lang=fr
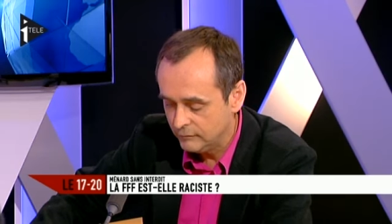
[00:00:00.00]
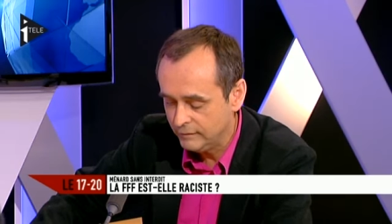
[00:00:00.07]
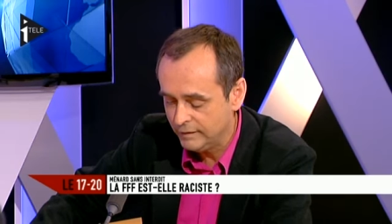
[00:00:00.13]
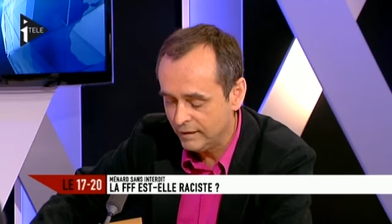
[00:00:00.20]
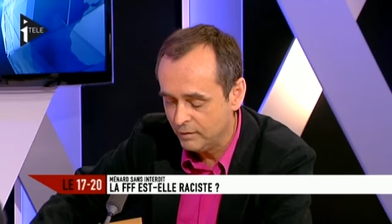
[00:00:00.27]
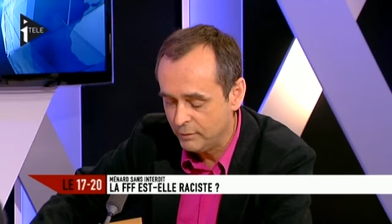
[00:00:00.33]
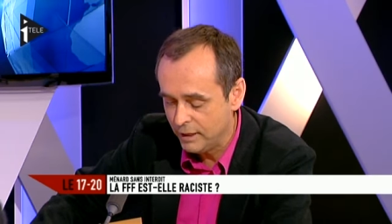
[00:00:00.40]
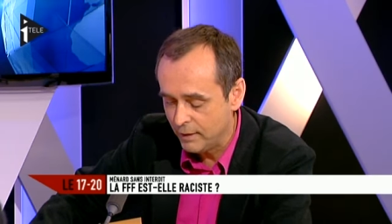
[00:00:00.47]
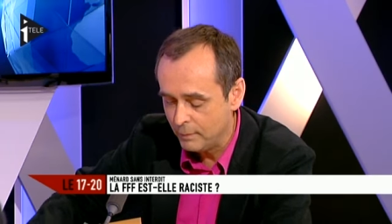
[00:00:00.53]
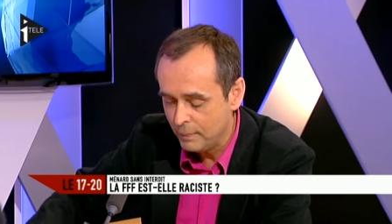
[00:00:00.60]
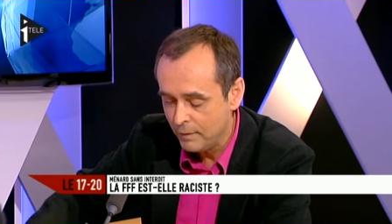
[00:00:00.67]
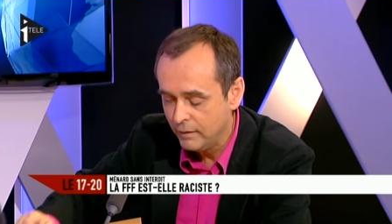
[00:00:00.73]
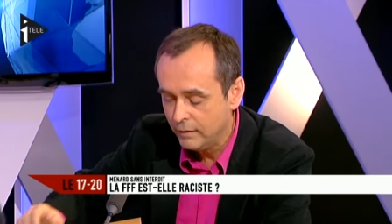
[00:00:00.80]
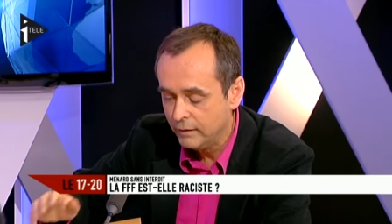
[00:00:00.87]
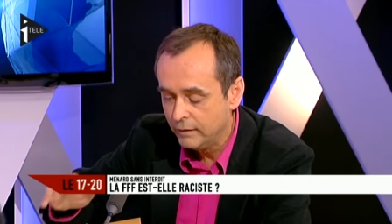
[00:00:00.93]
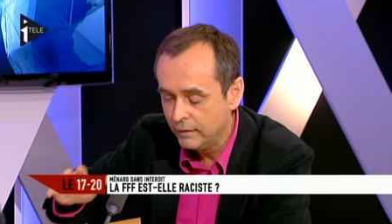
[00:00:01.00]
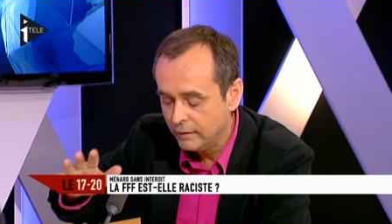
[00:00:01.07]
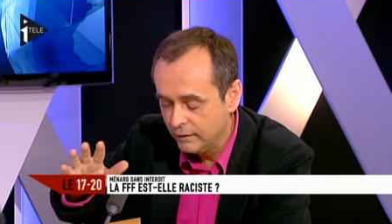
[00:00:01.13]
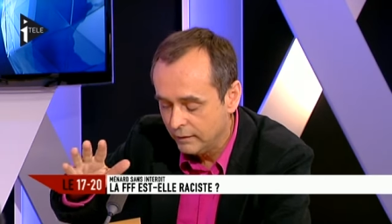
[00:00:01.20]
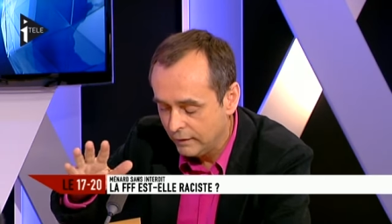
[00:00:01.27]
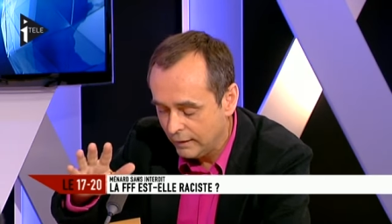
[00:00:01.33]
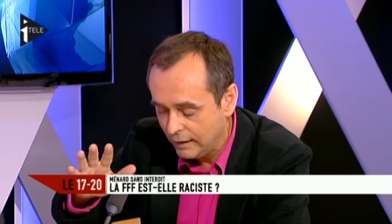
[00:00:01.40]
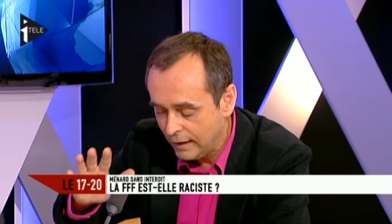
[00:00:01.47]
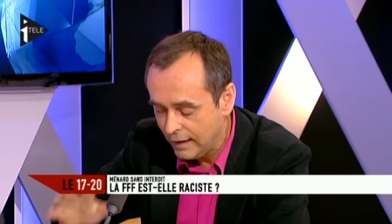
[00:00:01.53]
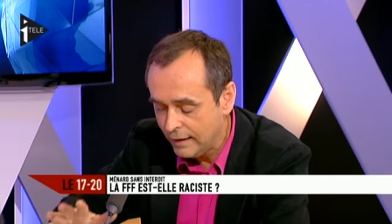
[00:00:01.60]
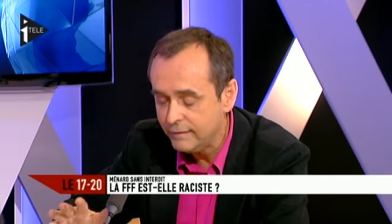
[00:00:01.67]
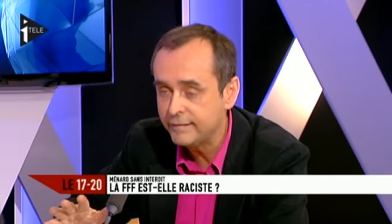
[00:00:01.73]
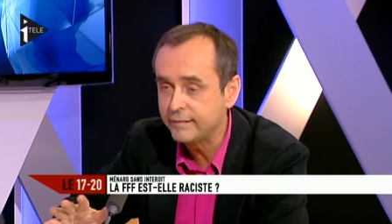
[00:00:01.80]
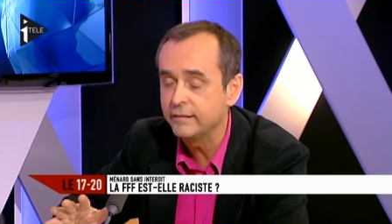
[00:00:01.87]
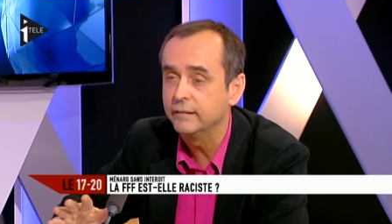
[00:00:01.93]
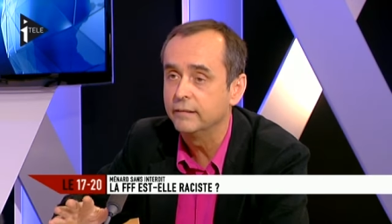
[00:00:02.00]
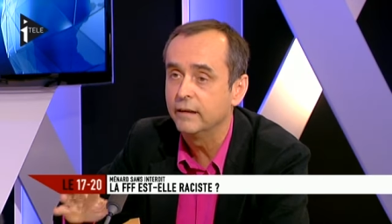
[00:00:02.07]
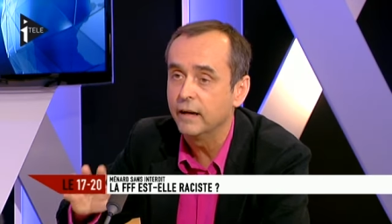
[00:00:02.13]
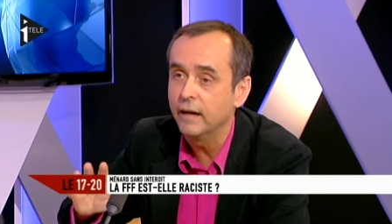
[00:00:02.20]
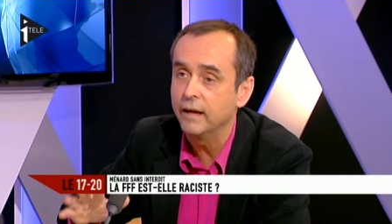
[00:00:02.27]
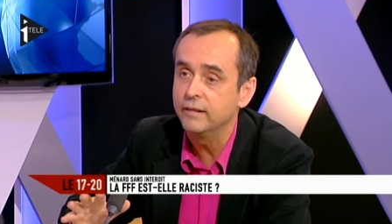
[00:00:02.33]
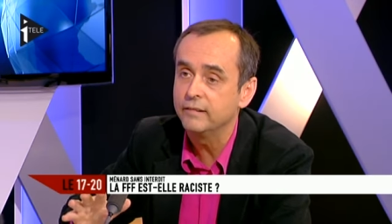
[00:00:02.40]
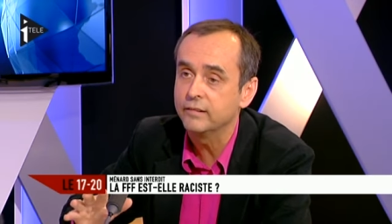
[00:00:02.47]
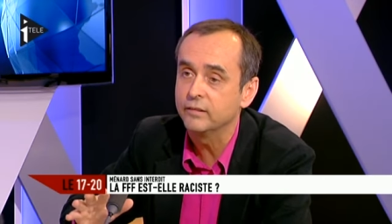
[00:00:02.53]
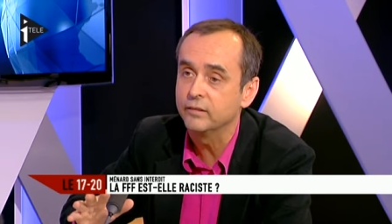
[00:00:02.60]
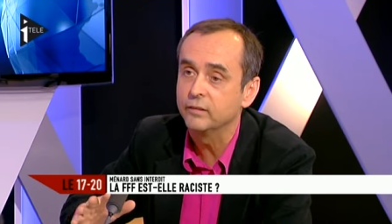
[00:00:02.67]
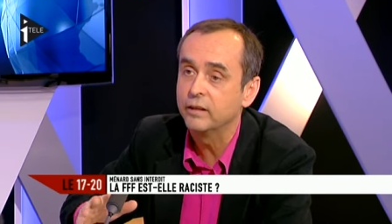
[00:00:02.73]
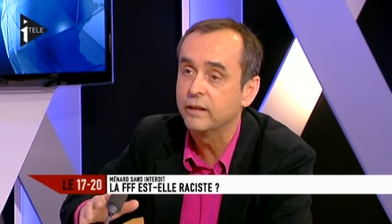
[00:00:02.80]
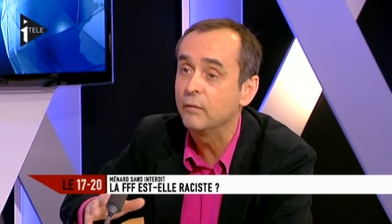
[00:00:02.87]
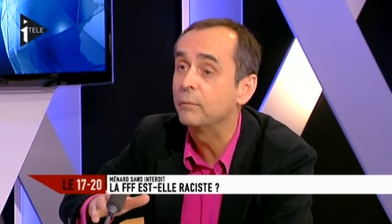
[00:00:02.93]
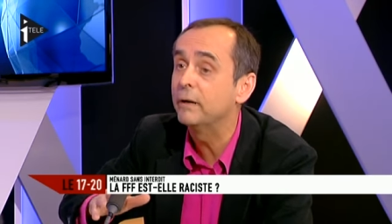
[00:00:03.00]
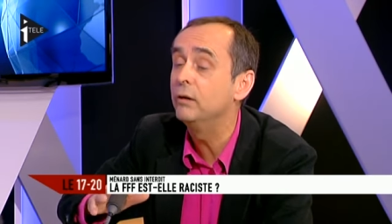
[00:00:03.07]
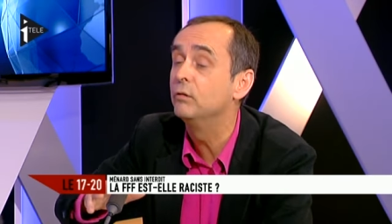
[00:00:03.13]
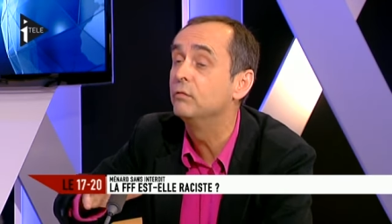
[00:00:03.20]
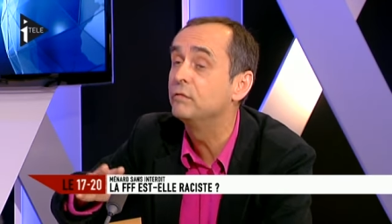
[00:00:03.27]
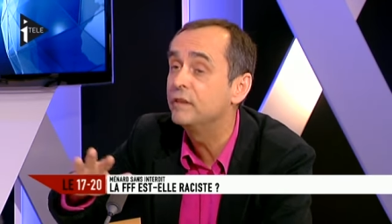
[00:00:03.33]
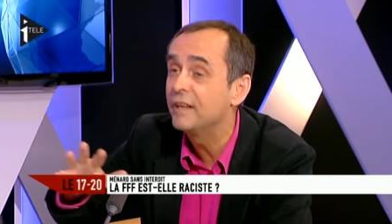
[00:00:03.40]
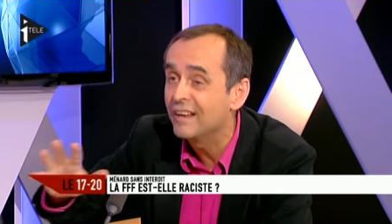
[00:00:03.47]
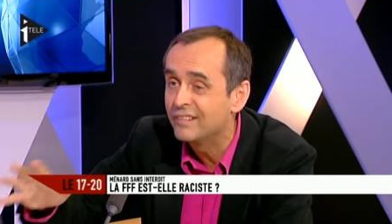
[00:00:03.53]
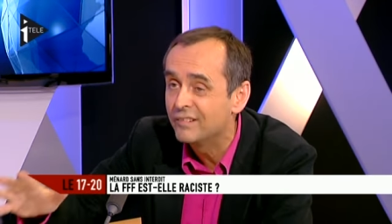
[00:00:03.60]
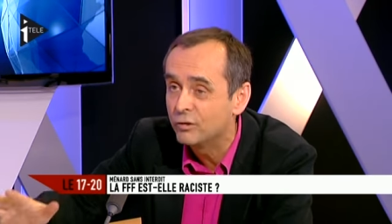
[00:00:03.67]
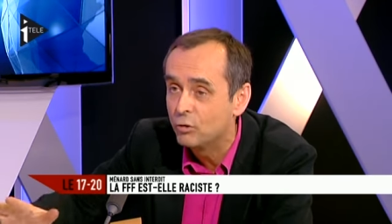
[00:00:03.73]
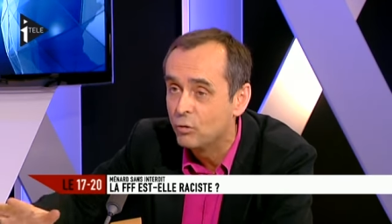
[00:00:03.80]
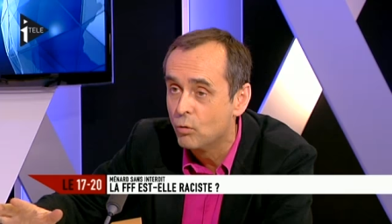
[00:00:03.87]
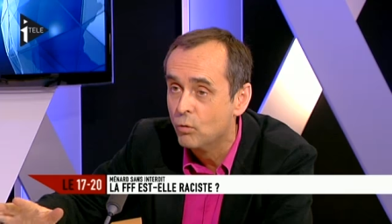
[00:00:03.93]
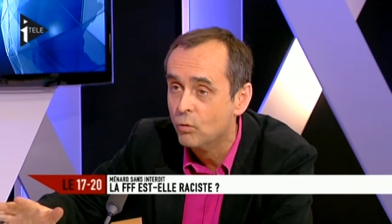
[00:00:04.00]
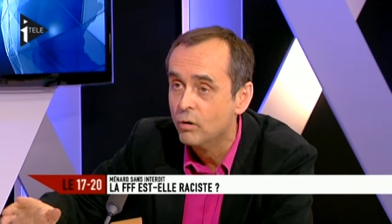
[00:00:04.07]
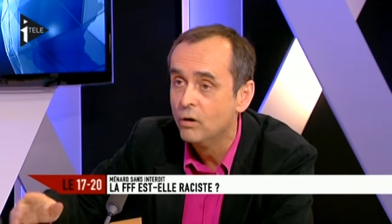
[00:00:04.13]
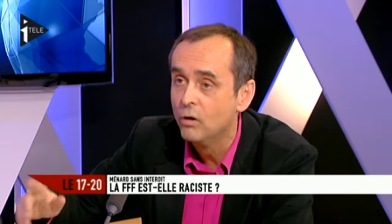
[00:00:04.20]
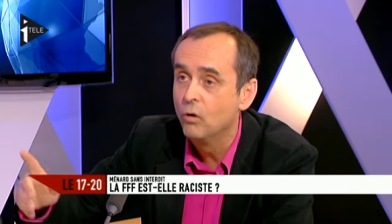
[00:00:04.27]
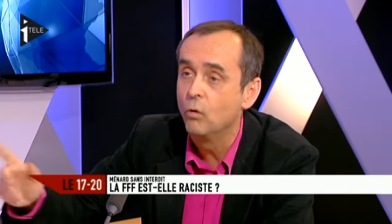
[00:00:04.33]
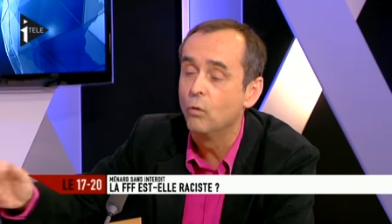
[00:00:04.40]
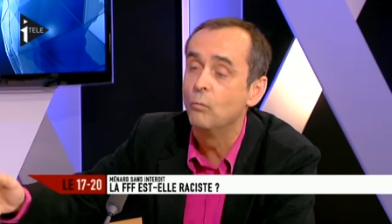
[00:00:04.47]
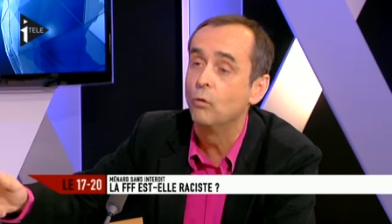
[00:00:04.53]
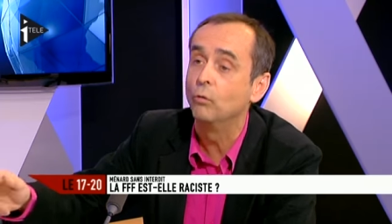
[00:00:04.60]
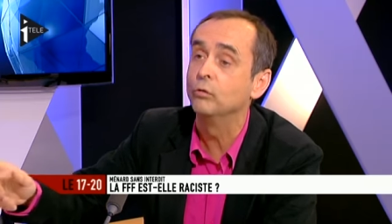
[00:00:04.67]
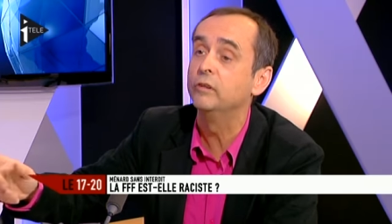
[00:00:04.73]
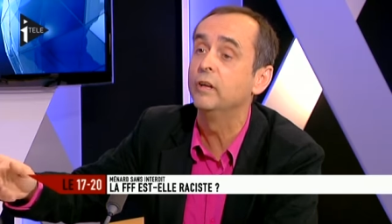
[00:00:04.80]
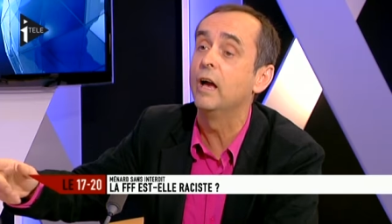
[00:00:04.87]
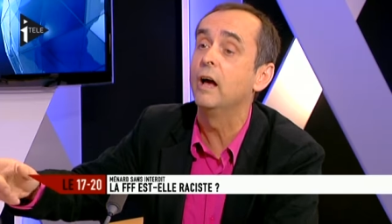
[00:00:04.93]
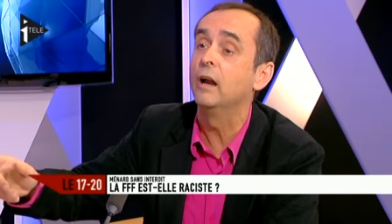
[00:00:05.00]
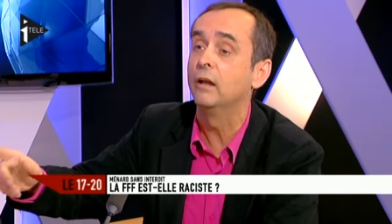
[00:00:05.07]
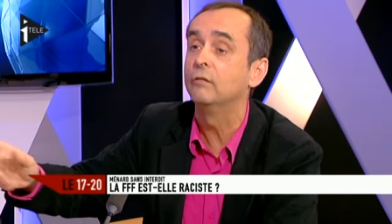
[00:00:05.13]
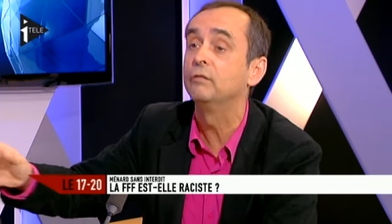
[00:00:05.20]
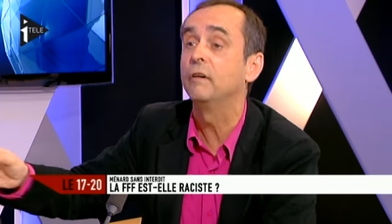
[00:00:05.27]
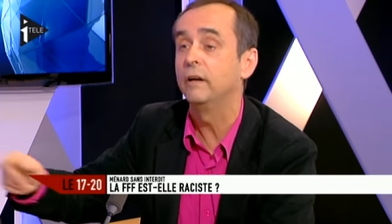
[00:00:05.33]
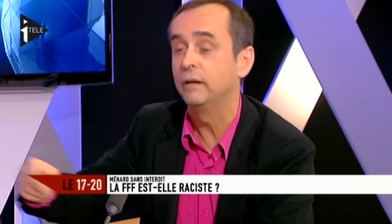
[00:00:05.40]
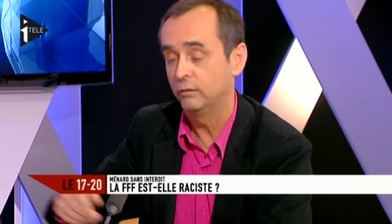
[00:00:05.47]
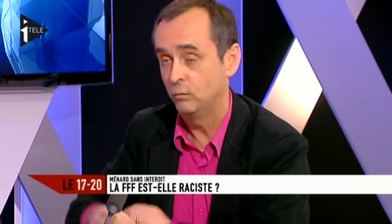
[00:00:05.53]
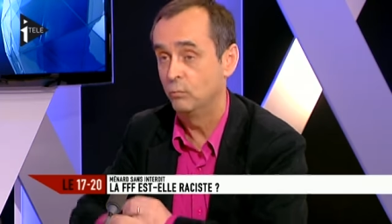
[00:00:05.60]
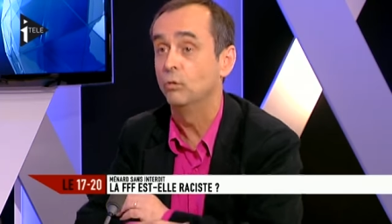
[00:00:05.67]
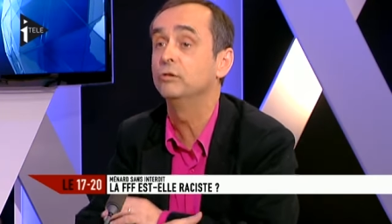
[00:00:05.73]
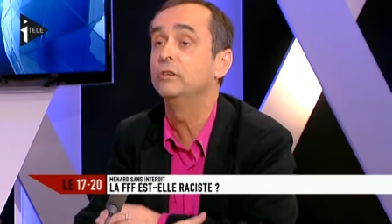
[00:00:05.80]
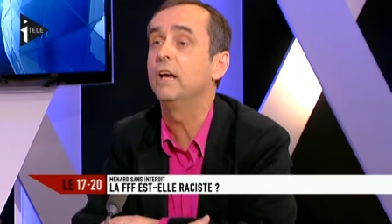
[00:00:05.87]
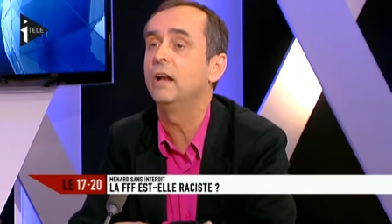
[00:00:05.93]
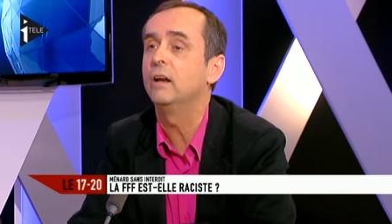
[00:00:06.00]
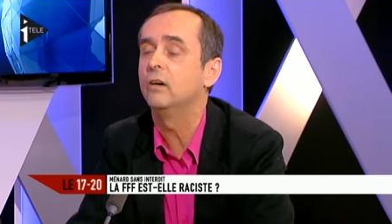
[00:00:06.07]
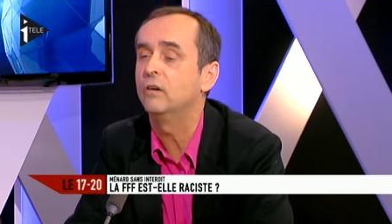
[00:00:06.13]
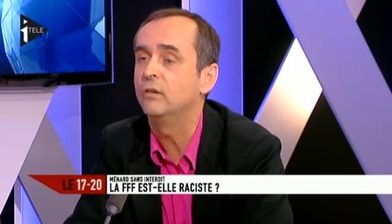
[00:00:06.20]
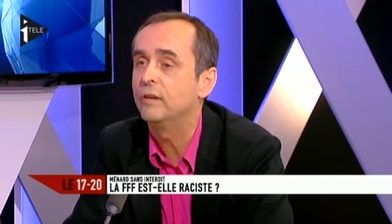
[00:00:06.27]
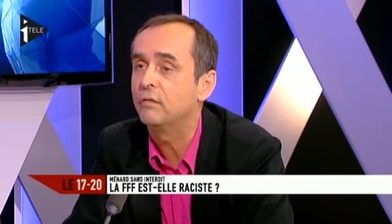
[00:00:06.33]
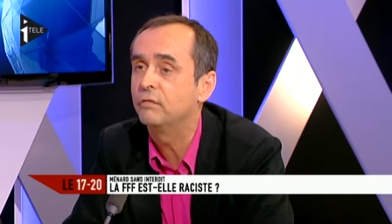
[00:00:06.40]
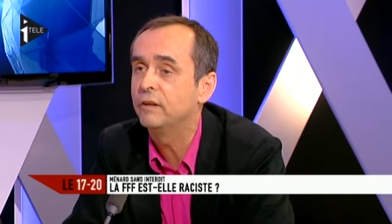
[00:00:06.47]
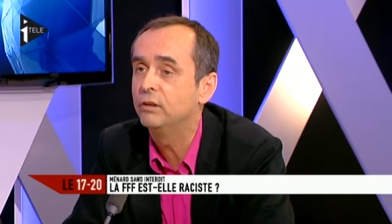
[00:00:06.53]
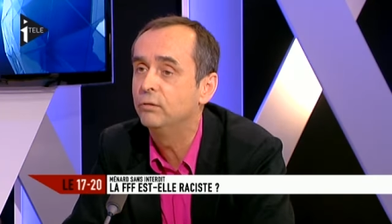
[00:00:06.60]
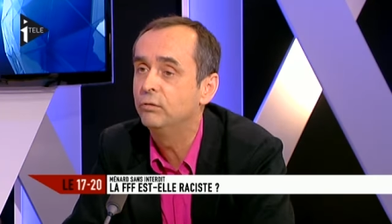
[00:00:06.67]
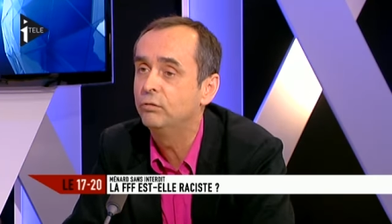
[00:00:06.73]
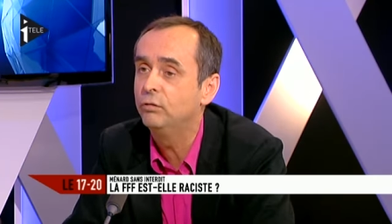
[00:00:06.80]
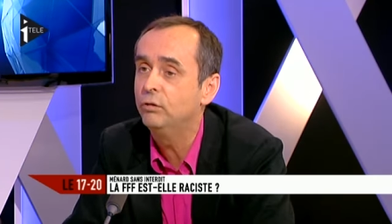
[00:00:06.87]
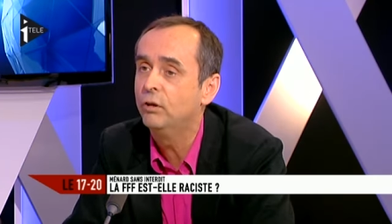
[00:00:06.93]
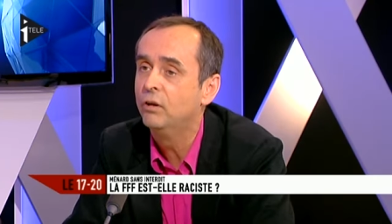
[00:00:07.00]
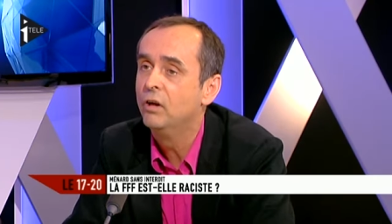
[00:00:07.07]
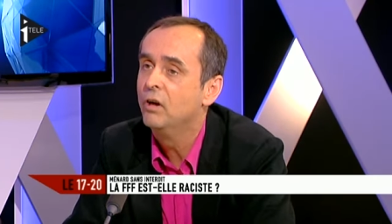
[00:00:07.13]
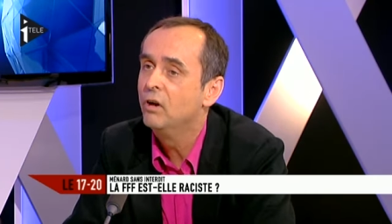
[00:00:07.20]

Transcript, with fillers: Très bien. Reste, reste qu'après le fiasco au mondial, enfin au mondial en Afrique du Sud,